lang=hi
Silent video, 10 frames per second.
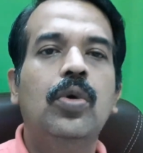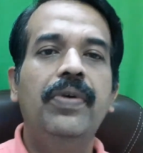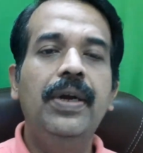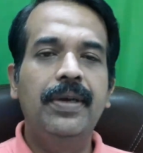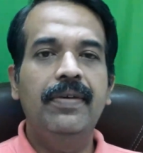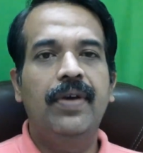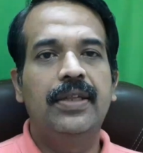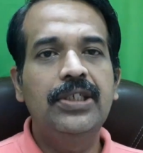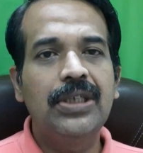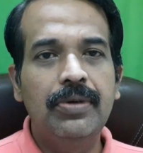कोविड में
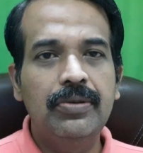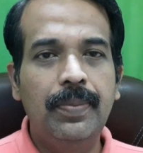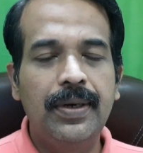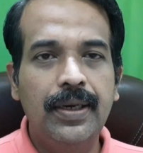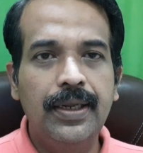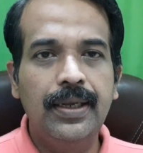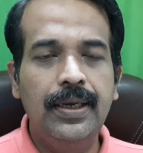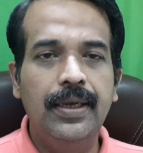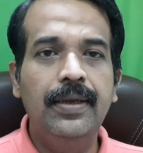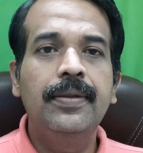व्याधि क्षमता तो बढ़ाने के
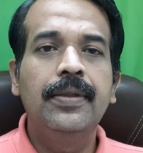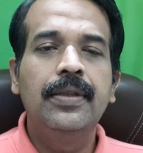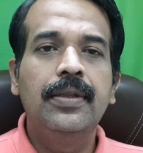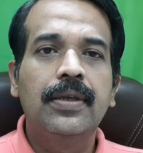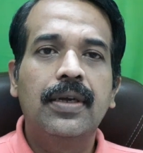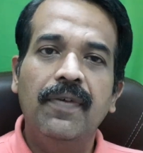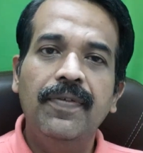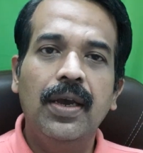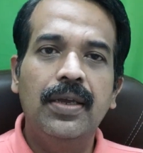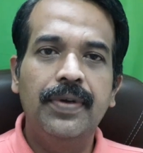लिए
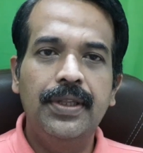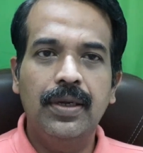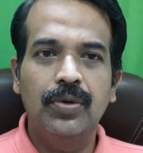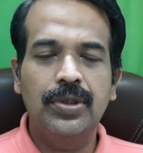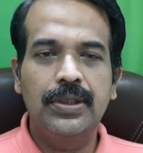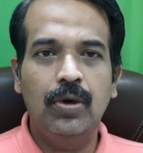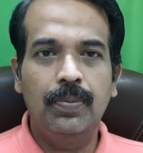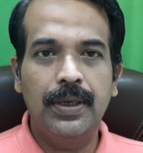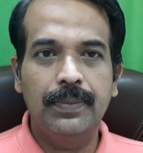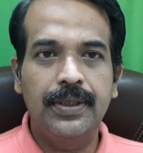काफ़ी आयुर्वेदिक औषधियाँ
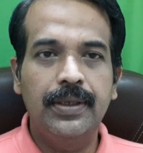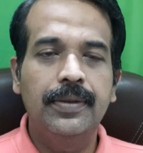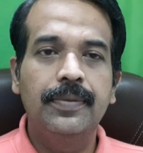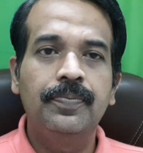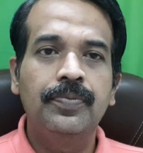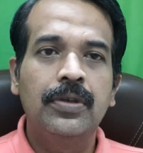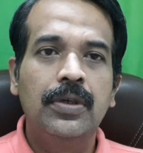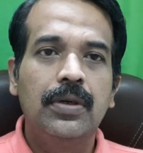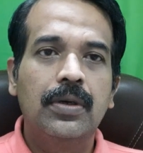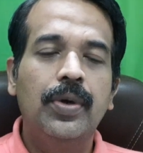उपलब्ध है
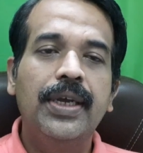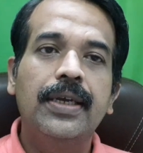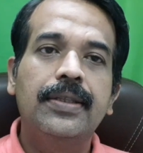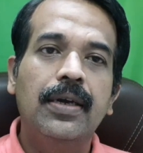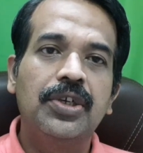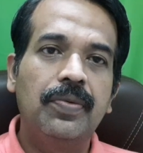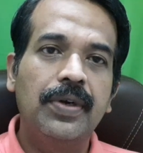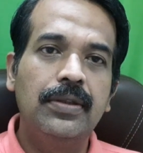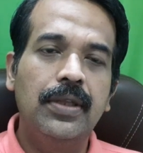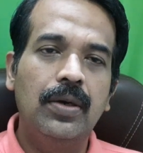कोई कहता है
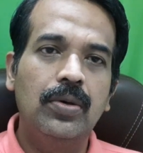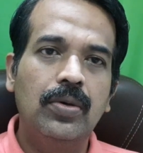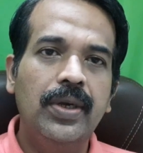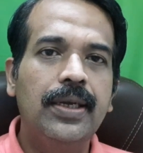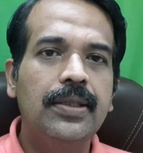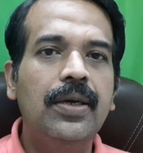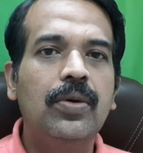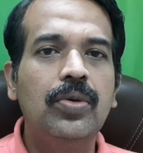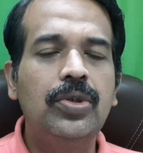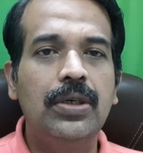अश्वगंधा लो कोई कहता है
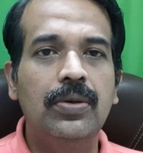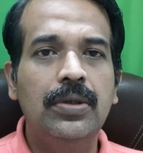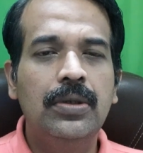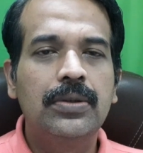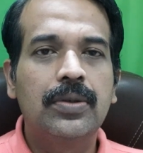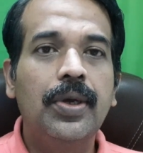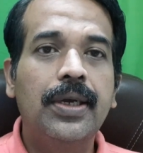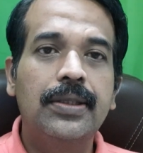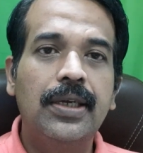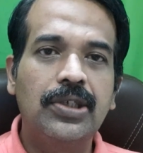गुड़ुची लो कोई
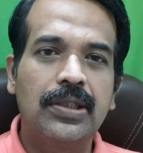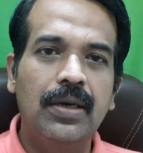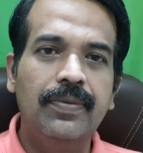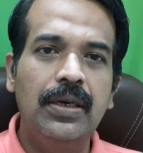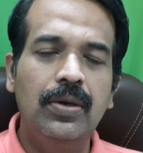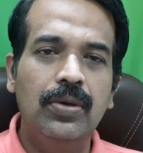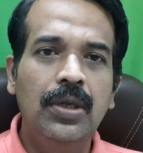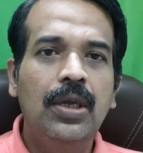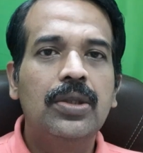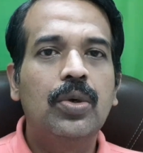कहता है शतावरी लो
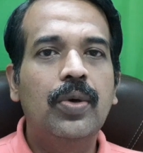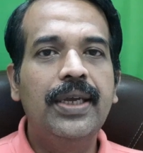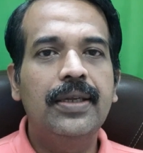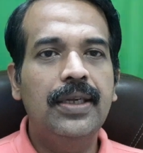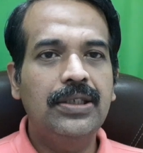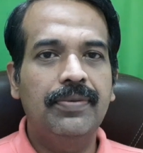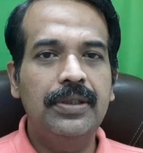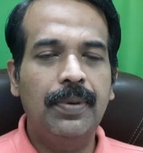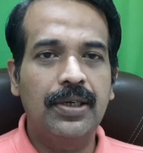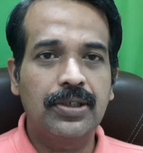तो कोई कहता है
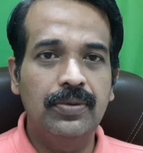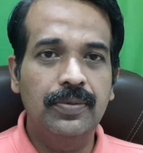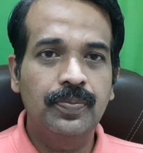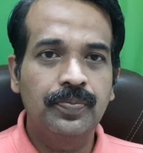चवनप्राश लो